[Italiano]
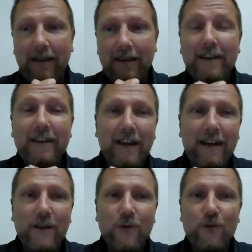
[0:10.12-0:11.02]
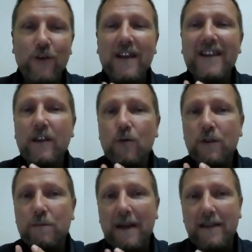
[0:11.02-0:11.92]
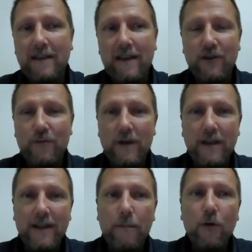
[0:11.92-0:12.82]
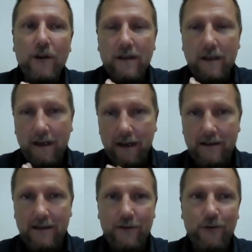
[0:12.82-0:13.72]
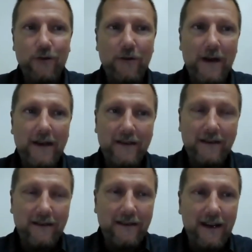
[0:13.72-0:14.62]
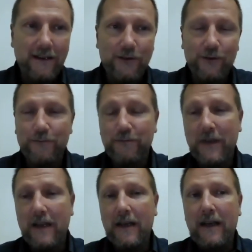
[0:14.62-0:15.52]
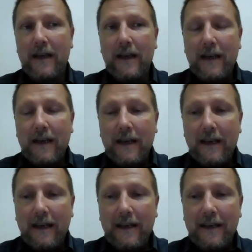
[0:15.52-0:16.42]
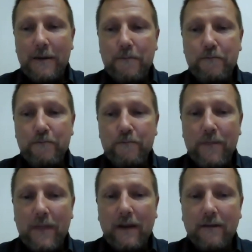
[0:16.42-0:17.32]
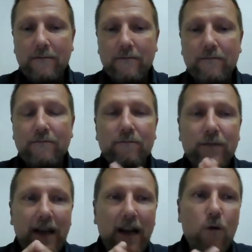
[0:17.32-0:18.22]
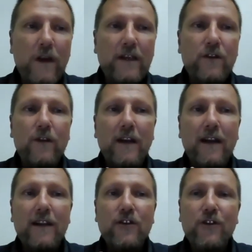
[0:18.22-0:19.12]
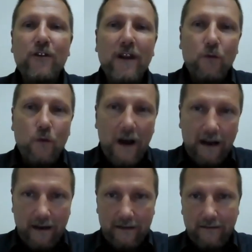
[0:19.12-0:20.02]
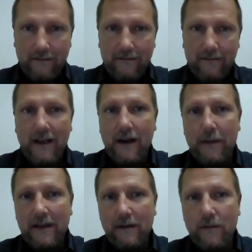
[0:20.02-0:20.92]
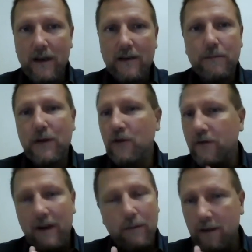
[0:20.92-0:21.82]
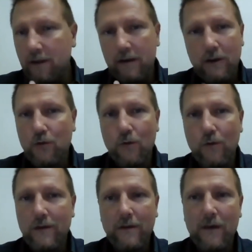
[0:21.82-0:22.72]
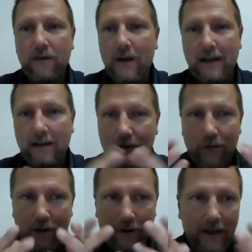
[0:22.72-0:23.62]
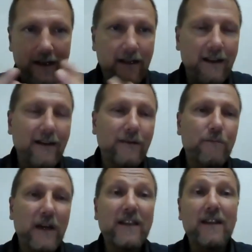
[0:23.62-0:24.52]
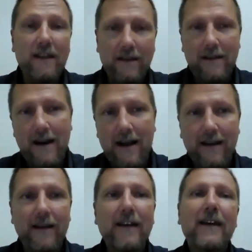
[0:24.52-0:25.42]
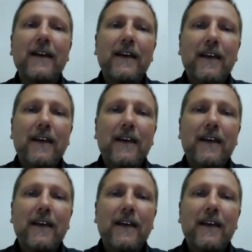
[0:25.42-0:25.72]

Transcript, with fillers: e, e, anche sui residui spazi di agibilità politica che sono rimasti in esso. E, ehm, direi questo, la gestione attuale della pandemia, specificamente nella sua ultima fase, quella guidata dal presidente Draghi,